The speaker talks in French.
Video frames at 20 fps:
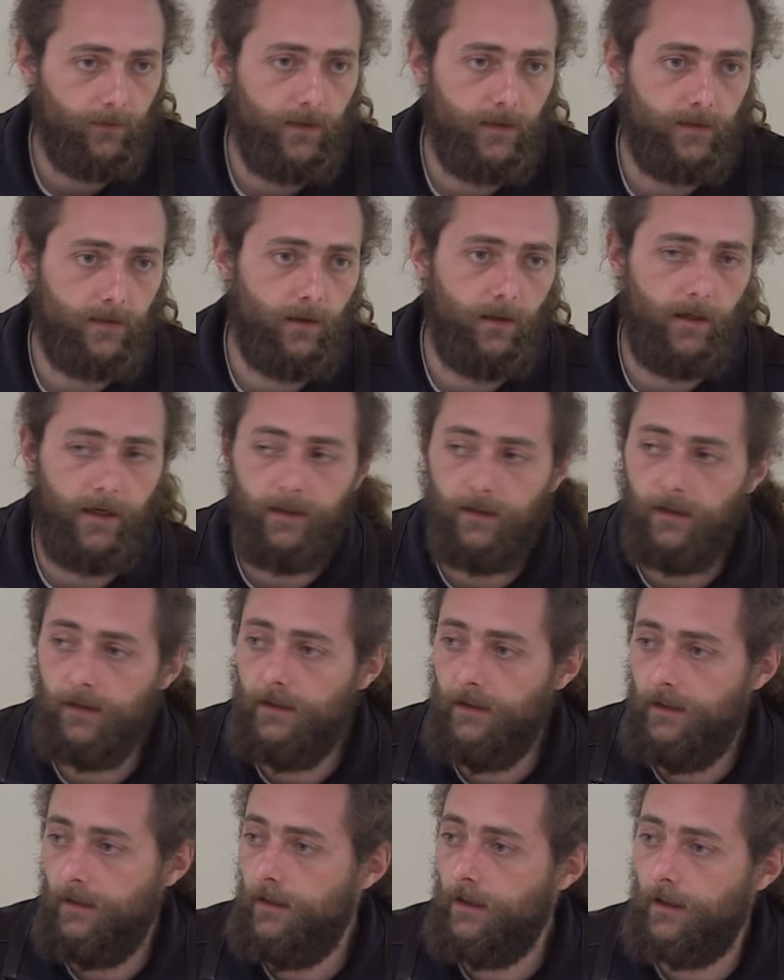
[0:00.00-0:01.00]
des sols avec des
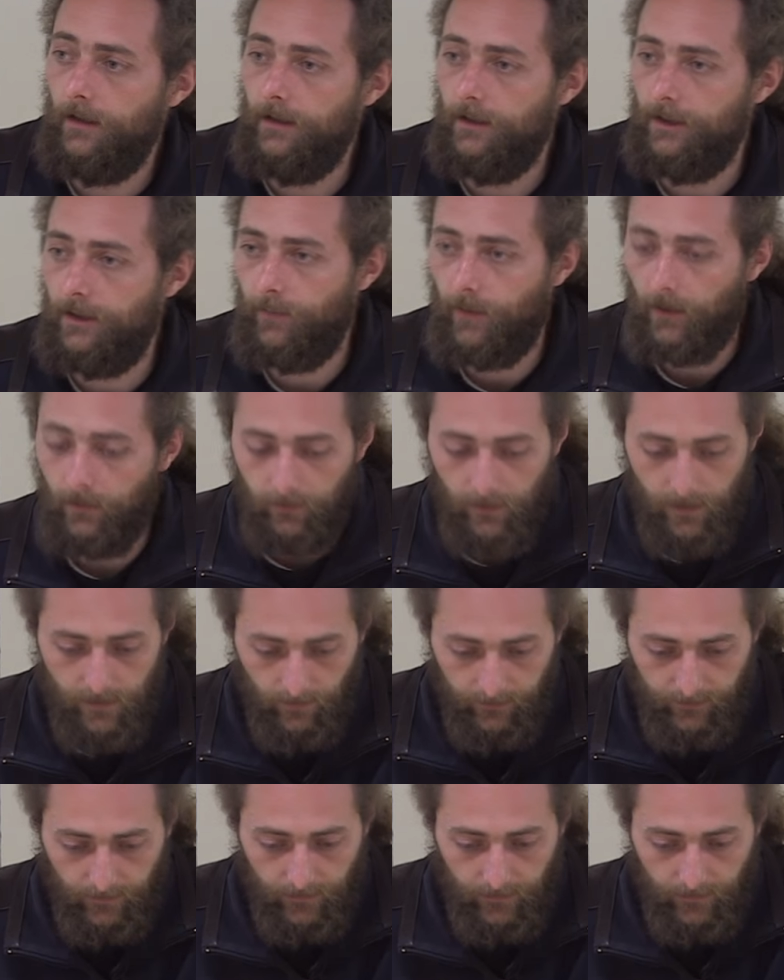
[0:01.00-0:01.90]
digues, avec des je sais pas quoi. Non,